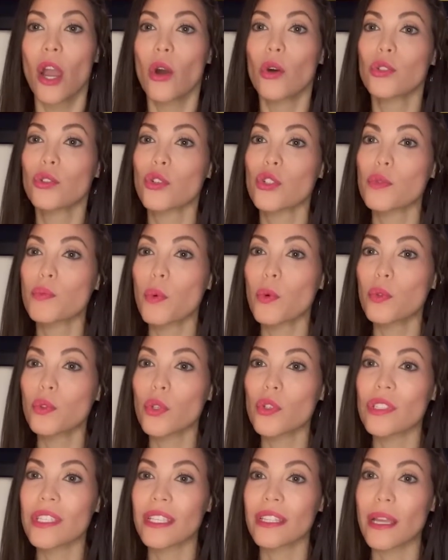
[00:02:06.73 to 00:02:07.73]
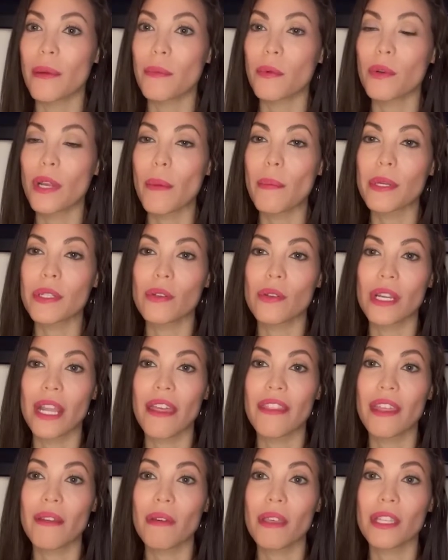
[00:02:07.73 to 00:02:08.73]
Otros puntos que también una
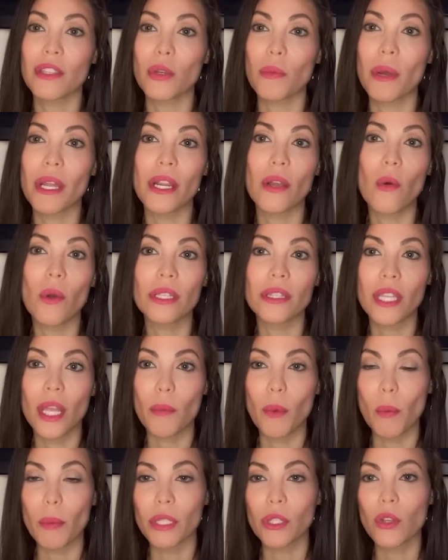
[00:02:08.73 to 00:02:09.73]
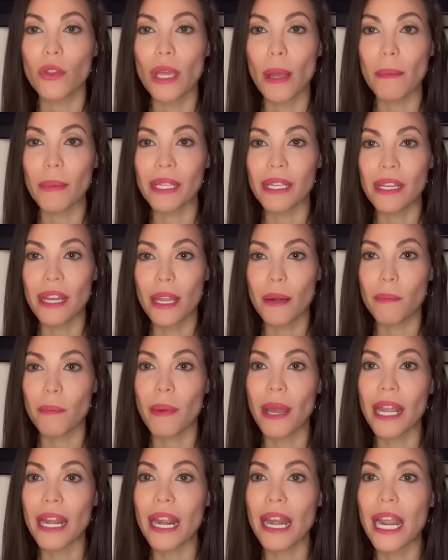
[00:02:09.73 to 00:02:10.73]
persona debe tomar en cuenta al momento de aplicar
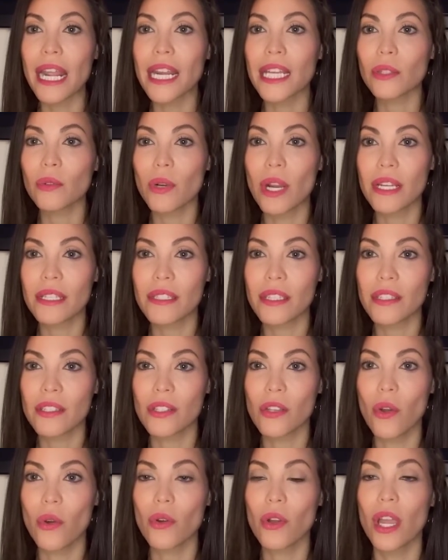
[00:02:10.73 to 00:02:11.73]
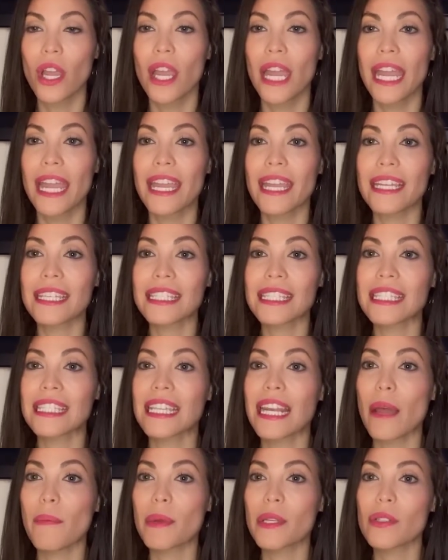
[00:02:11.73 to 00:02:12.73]
para la naturalización es
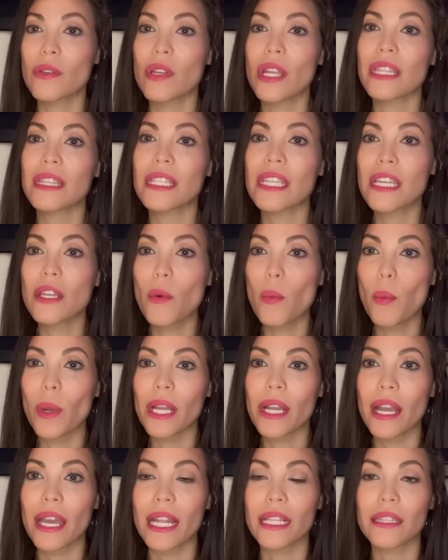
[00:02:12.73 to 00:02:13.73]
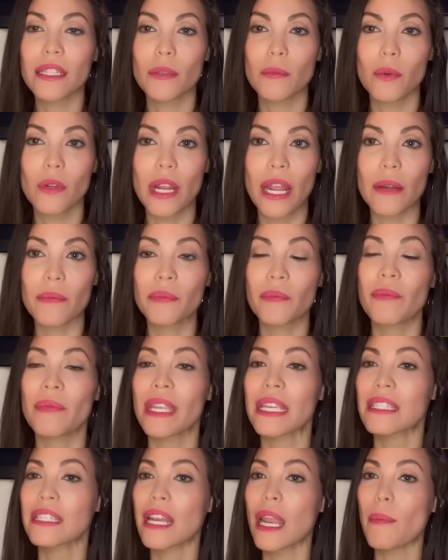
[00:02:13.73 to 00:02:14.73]
si la persona tiene un buen carácter moral.
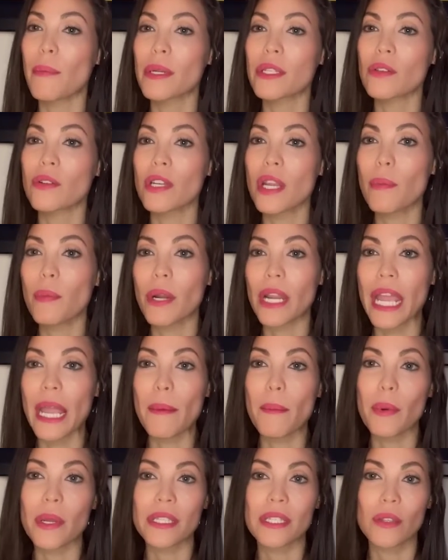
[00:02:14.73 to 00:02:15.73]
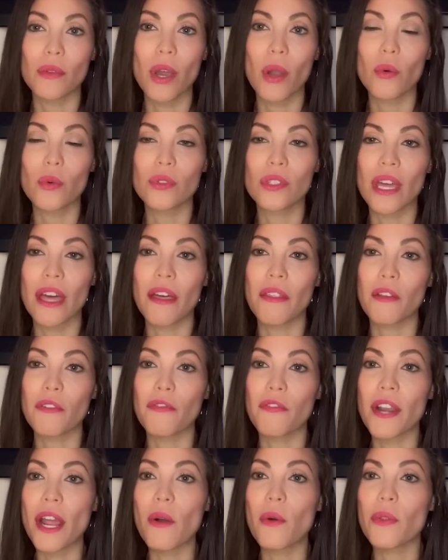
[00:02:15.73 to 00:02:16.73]
Si la persona, por ejemplo, ha sido acusada de
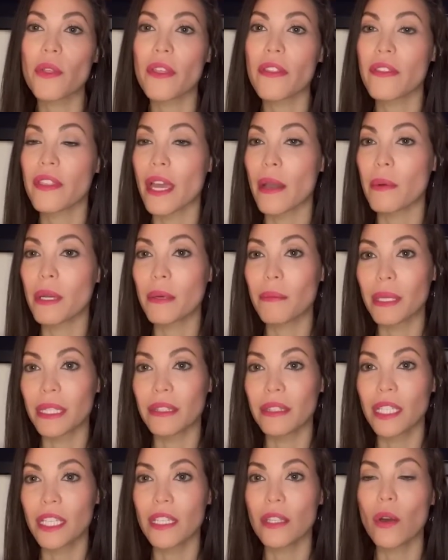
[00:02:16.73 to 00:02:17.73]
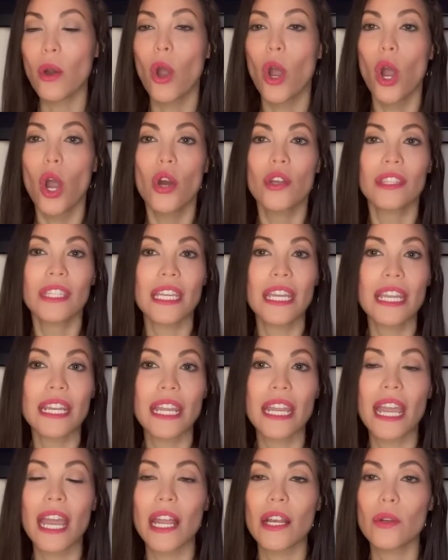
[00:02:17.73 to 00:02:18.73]
fraude, de haber mentido,
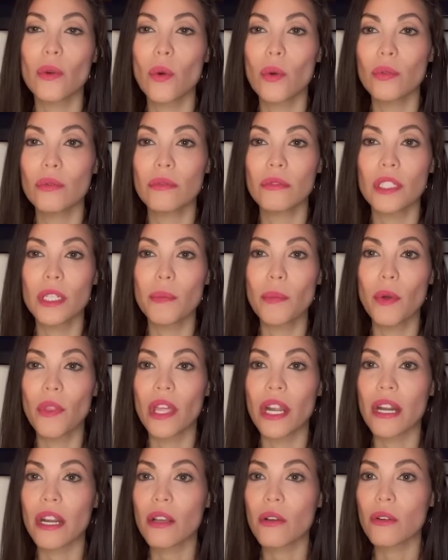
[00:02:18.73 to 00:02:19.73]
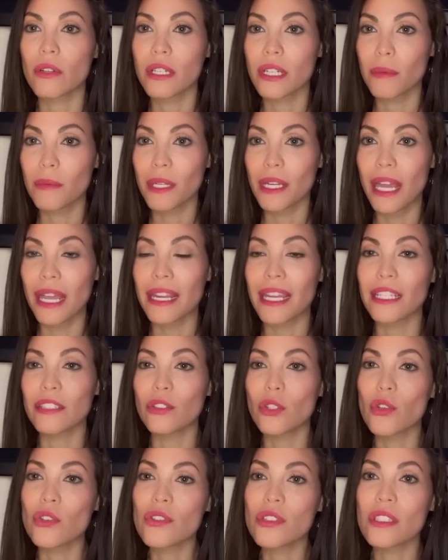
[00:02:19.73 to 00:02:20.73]
tiene algún tipo de récord criminal,
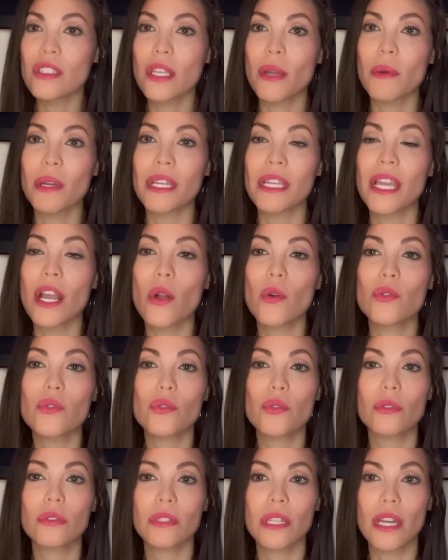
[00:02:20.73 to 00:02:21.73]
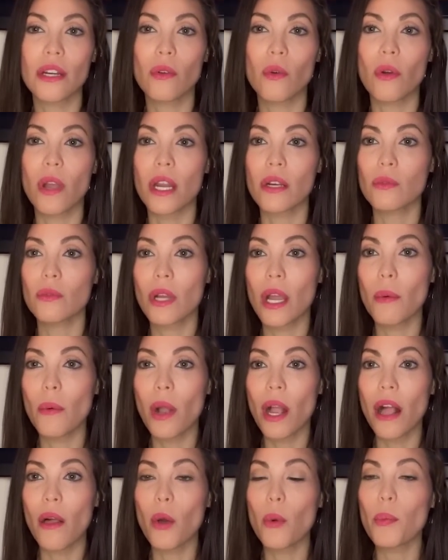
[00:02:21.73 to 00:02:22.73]
entonces debería consultar con algún
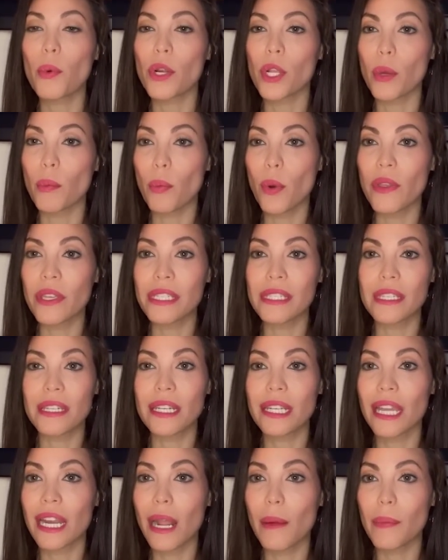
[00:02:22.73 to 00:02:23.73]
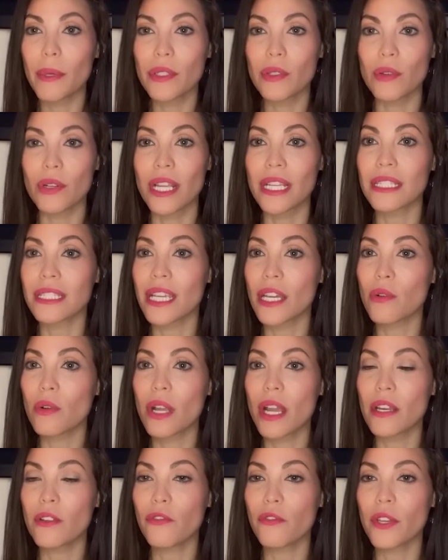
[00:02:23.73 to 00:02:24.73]
abogado porque puede ser que la persona ya
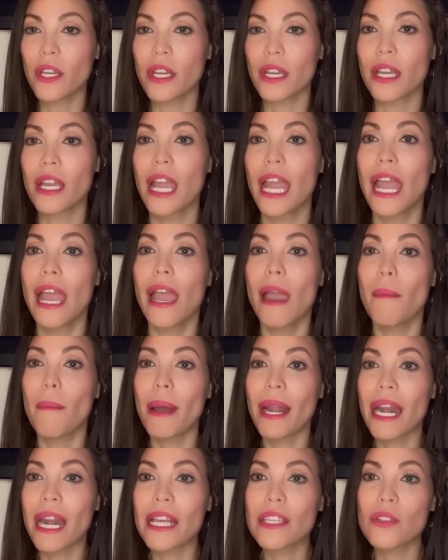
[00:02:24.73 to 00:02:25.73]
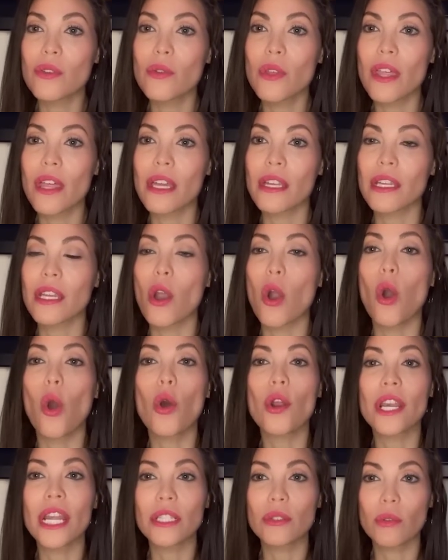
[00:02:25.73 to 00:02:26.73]
no califique para la ciudadanía
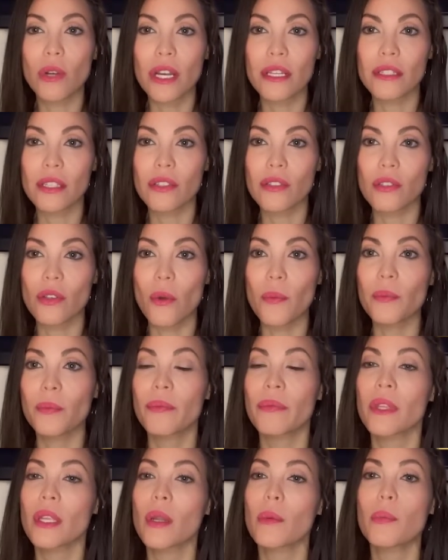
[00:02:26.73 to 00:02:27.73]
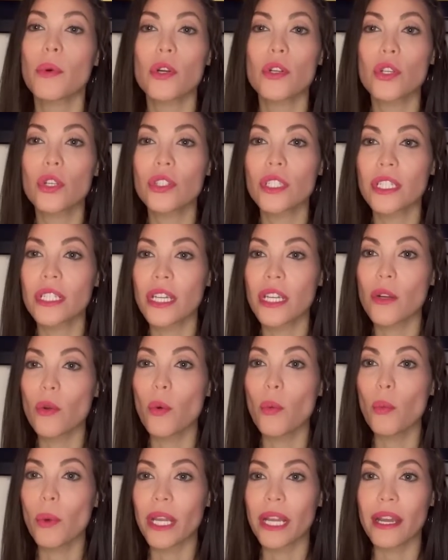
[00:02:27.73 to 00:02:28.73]
o naturalización por no
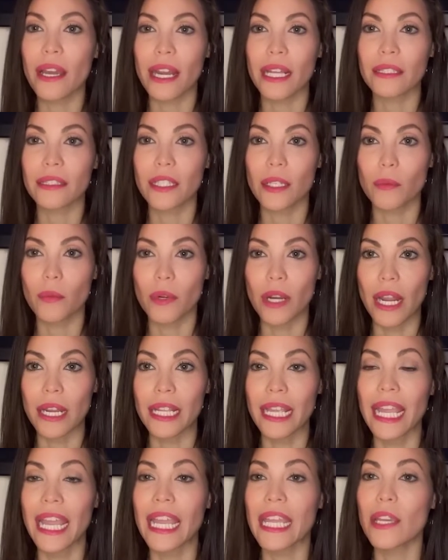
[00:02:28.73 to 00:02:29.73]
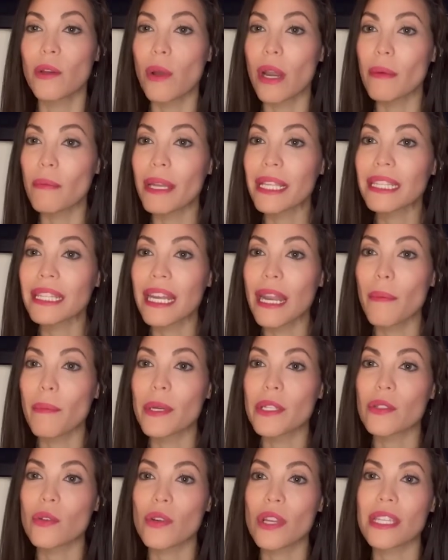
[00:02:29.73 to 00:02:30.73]
tener un buen carácter moral. Igualmente, la
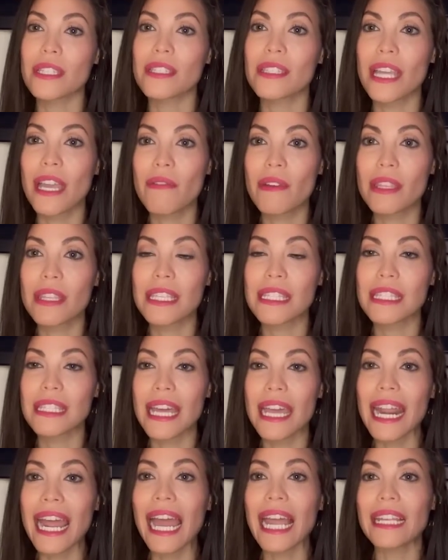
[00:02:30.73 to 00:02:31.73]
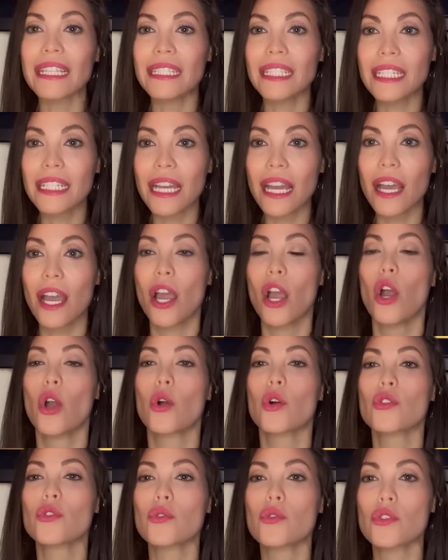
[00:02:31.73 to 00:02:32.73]
persona debe de estar al día
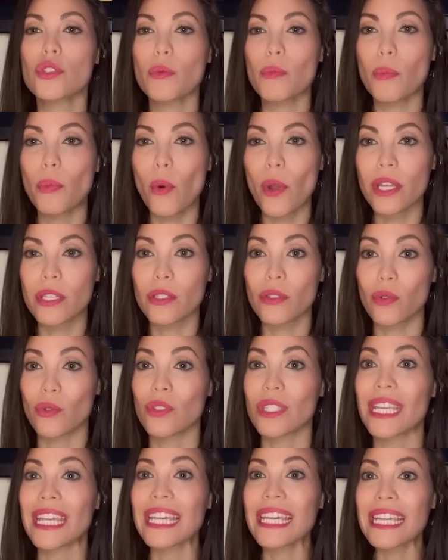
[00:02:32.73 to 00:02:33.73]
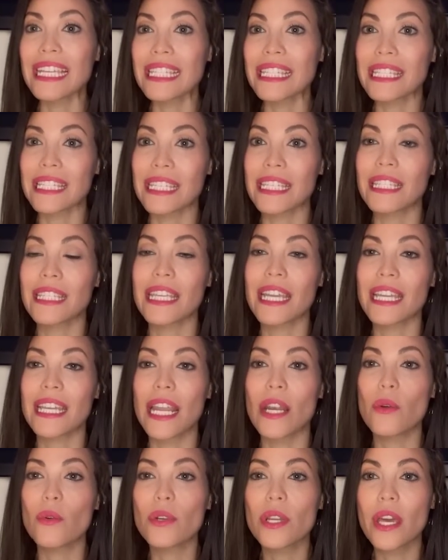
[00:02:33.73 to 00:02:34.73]
con sus impuestos y si
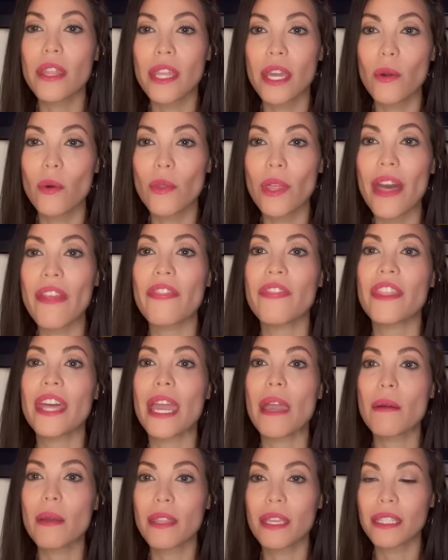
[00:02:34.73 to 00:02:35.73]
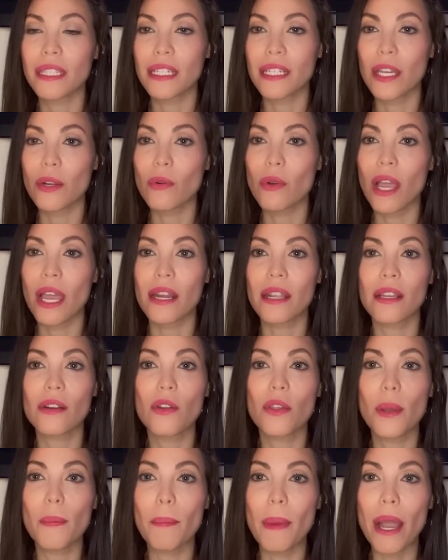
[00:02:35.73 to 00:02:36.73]
tiene alguna deuda, debe de tener un
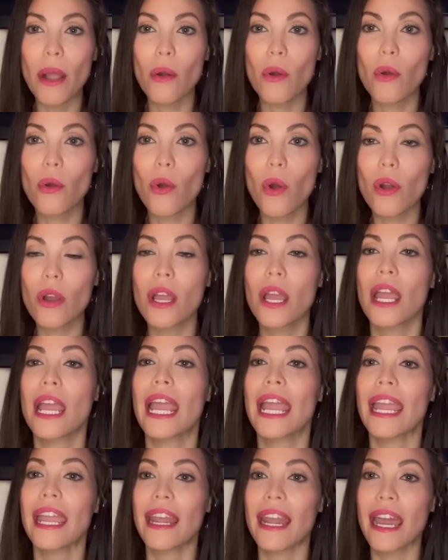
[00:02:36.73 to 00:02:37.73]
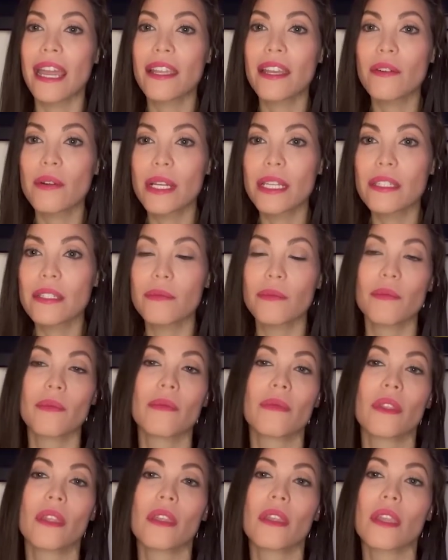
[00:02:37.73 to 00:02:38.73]
arreglo de pago con el IRS
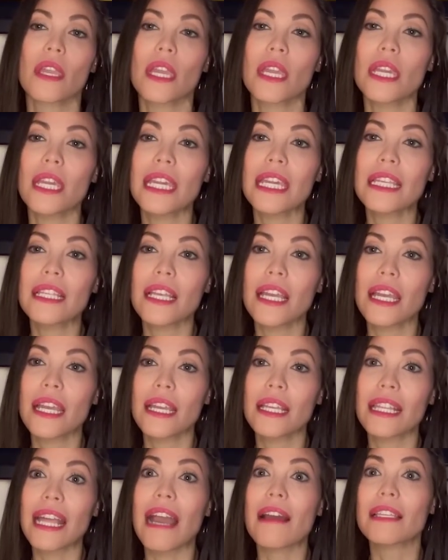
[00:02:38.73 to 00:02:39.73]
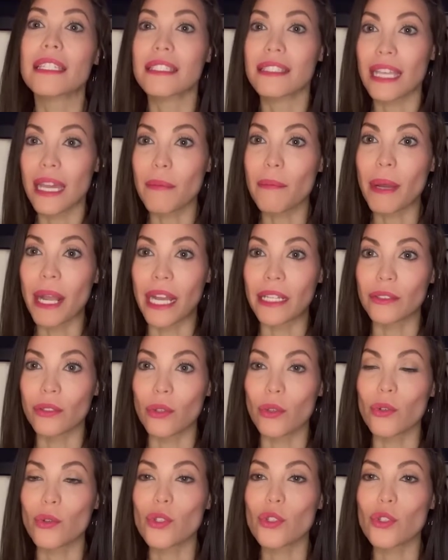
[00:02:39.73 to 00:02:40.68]
y eh, estar pagándolo.